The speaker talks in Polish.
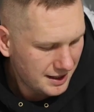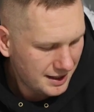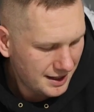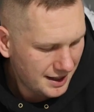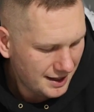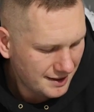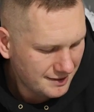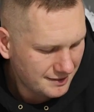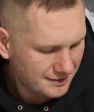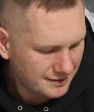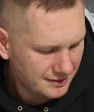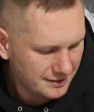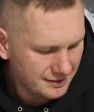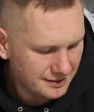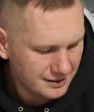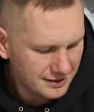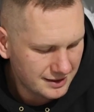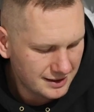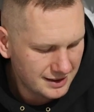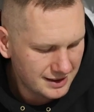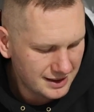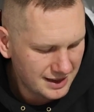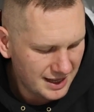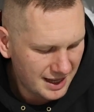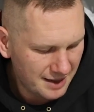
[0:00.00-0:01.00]
Jest
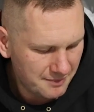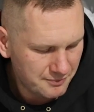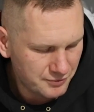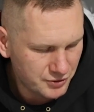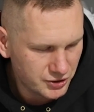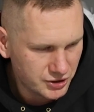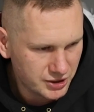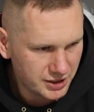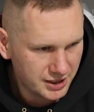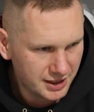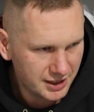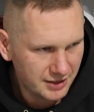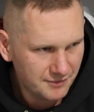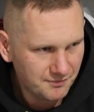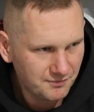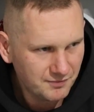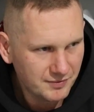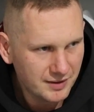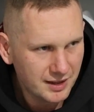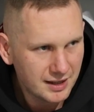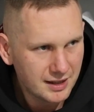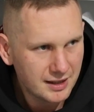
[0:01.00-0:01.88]
lepszy,